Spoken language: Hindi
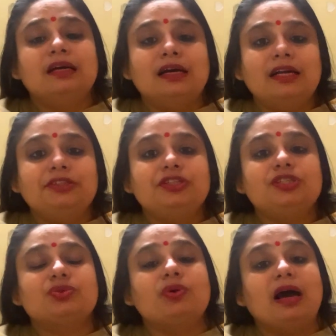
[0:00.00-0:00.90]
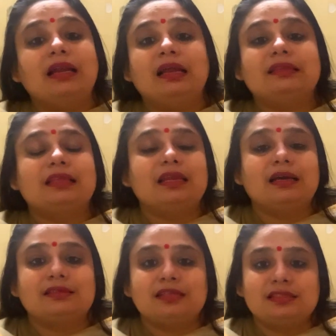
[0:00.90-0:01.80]
हर चीज को अलग
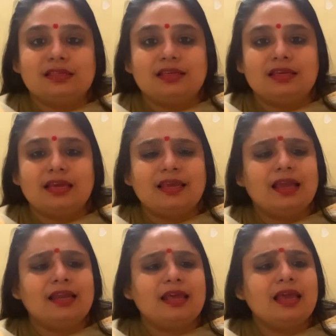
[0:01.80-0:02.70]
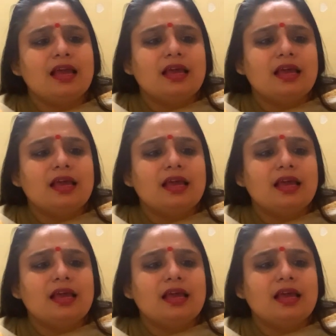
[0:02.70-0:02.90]
तलग से सीखिए ये नहीं